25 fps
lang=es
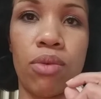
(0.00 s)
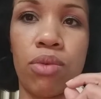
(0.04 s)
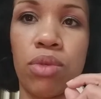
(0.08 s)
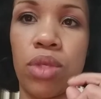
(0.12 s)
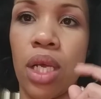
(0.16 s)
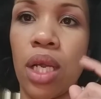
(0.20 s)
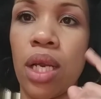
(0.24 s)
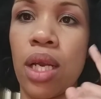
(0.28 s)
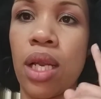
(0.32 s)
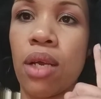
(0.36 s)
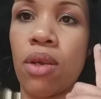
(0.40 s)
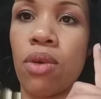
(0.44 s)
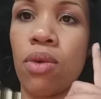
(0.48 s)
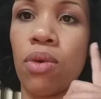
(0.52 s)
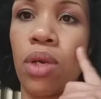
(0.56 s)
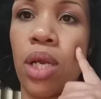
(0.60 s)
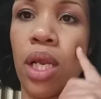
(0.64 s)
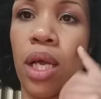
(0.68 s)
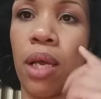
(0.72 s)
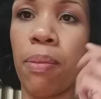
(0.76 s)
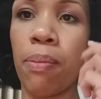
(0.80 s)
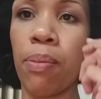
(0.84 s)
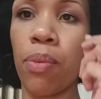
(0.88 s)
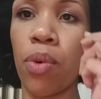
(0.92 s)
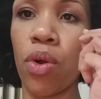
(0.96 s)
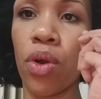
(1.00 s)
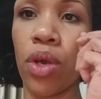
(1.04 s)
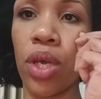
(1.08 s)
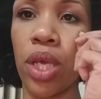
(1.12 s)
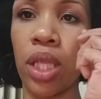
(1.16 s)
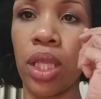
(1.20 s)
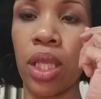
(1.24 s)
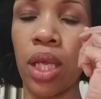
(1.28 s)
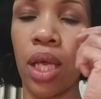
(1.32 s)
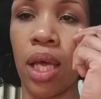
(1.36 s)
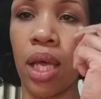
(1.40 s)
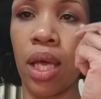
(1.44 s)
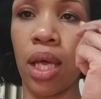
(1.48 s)
usarla con la
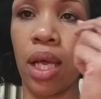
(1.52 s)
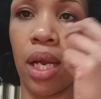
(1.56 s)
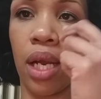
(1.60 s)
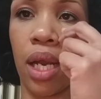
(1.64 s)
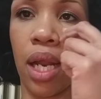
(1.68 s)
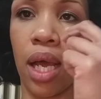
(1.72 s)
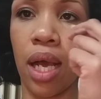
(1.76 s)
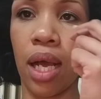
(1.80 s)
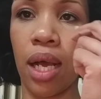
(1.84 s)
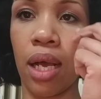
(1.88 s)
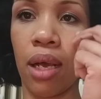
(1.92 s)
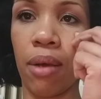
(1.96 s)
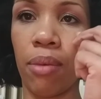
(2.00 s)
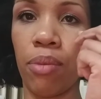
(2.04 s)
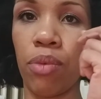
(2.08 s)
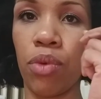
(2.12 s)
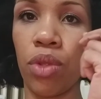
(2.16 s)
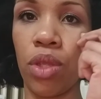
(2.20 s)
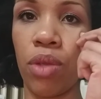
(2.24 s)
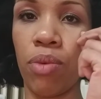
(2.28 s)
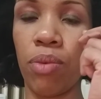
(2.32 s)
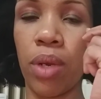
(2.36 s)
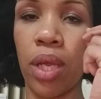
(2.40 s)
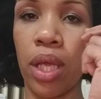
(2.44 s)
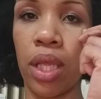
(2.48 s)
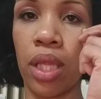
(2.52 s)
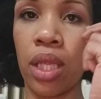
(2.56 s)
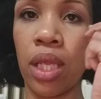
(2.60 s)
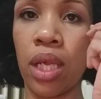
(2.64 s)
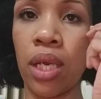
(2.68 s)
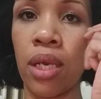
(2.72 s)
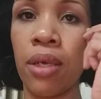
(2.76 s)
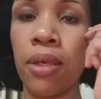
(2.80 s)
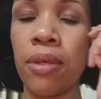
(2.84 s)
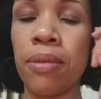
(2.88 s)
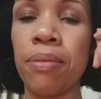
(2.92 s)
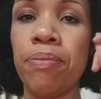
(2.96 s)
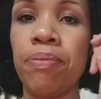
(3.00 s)
esponjita, la Beauty
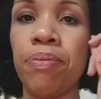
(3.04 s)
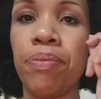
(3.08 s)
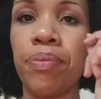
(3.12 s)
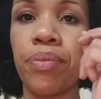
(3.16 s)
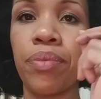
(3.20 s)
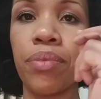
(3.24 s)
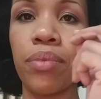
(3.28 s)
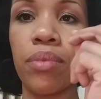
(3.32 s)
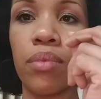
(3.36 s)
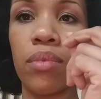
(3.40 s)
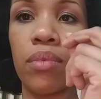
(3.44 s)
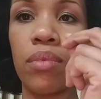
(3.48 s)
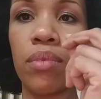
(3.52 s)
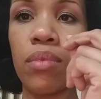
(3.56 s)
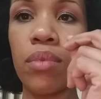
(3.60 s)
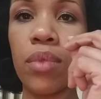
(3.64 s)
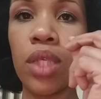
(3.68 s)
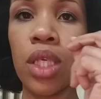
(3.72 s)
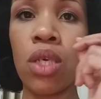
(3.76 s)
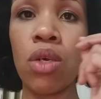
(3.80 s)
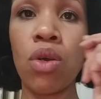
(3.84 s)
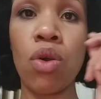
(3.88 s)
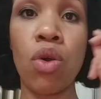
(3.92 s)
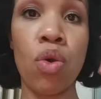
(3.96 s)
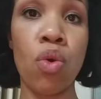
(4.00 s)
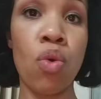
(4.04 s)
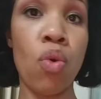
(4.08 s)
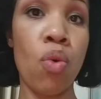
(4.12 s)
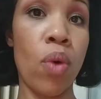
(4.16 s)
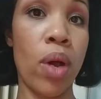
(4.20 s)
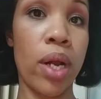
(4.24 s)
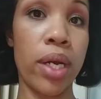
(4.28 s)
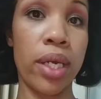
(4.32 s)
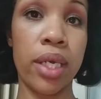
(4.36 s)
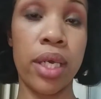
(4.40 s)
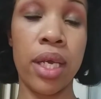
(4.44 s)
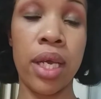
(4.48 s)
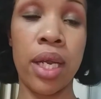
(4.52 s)
Blender, o con
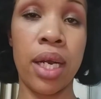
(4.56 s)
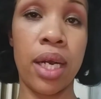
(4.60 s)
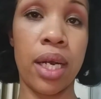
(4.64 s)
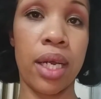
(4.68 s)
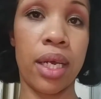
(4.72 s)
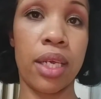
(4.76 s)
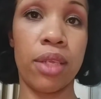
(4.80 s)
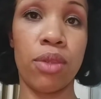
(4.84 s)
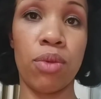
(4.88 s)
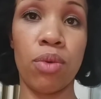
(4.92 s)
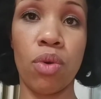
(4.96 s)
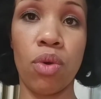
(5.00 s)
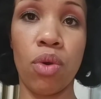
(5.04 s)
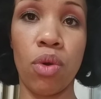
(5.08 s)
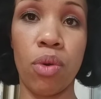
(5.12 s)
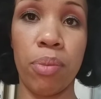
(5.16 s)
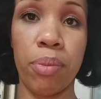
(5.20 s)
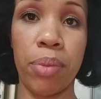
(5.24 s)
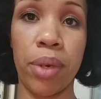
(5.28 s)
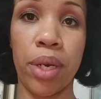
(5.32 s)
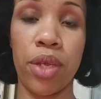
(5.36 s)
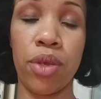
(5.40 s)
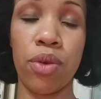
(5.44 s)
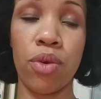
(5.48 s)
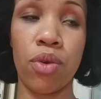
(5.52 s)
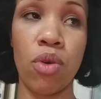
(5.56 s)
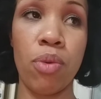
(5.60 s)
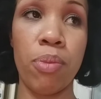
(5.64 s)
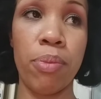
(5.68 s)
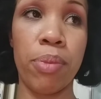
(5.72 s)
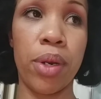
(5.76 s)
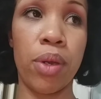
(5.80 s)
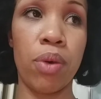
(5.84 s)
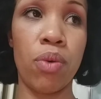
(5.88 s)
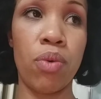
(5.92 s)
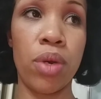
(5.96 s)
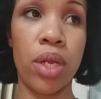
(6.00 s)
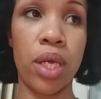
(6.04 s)
cualquiera la que tú compres. Yo
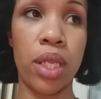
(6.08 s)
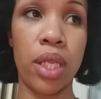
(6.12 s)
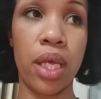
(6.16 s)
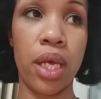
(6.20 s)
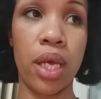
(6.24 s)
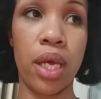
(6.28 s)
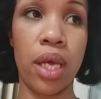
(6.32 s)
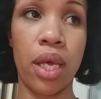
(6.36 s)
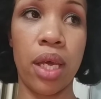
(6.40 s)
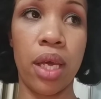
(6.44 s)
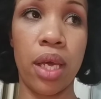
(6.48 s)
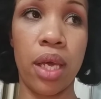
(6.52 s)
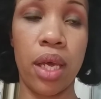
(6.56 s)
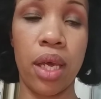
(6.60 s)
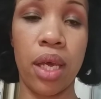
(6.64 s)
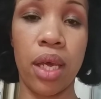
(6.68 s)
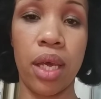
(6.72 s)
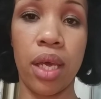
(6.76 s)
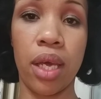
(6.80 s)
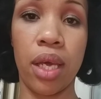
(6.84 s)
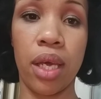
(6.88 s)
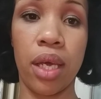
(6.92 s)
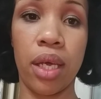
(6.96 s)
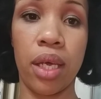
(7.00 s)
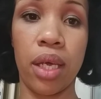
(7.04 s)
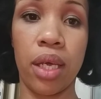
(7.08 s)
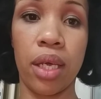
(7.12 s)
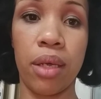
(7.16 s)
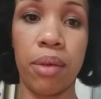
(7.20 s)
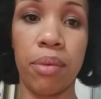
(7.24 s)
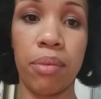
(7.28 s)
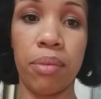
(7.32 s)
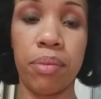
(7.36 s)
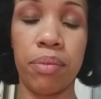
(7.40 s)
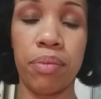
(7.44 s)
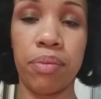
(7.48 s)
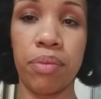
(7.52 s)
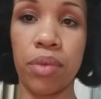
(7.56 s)
compré una de,
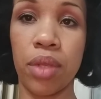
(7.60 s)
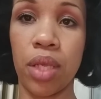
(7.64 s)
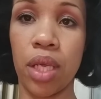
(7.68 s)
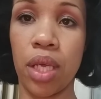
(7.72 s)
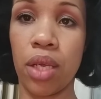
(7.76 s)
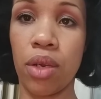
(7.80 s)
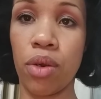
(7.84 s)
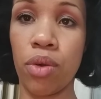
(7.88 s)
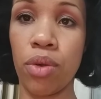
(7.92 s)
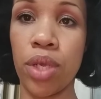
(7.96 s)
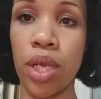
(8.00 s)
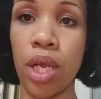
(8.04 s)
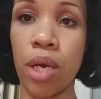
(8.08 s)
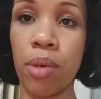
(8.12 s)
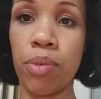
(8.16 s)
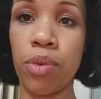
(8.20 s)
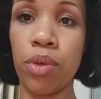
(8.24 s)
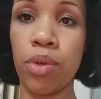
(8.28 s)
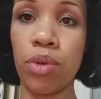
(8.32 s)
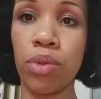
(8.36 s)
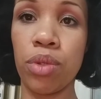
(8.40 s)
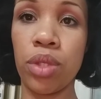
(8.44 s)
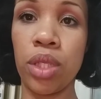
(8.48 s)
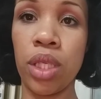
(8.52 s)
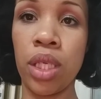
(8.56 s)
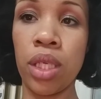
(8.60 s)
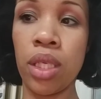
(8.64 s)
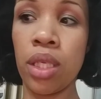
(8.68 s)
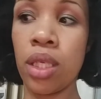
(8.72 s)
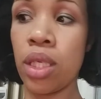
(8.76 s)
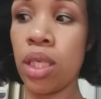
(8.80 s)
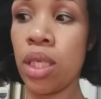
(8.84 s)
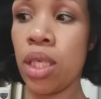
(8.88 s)
Royal Beauty